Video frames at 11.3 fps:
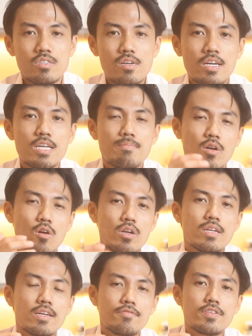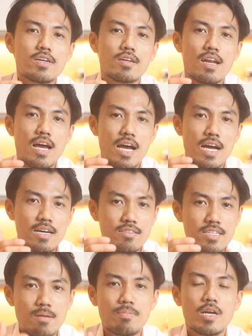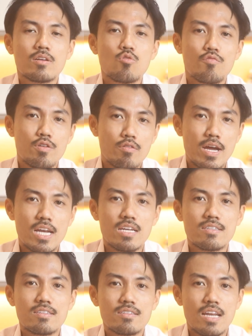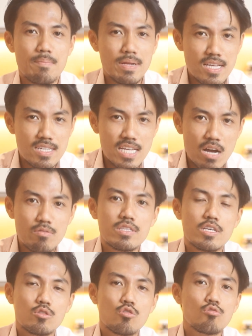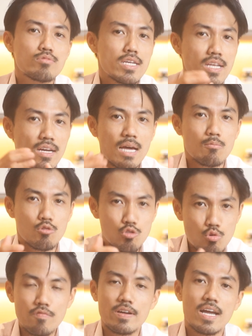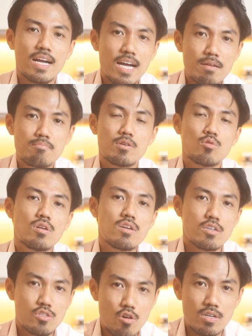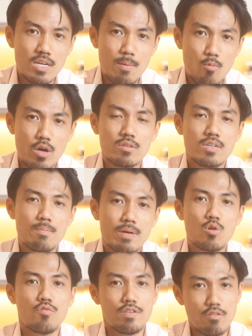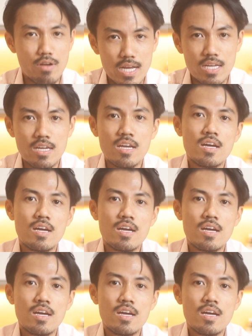Trước khi mà nói đến cái việc là 5 cái cổ phiếu này làm ăn ra sao ấy, thì tôi cũng sẽ nhắc lại một chút về cái cách mà tôi lựa chọn 5 cái cổ phiếu này.